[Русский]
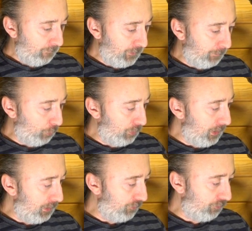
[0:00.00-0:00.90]

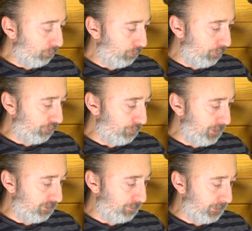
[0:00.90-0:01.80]
Напугали, что кожа у
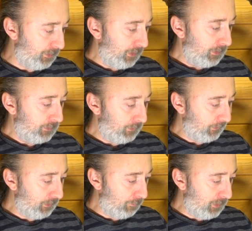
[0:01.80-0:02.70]
меня теперь
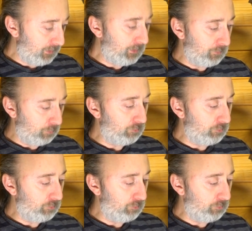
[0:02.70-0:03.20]
наркоманка, ну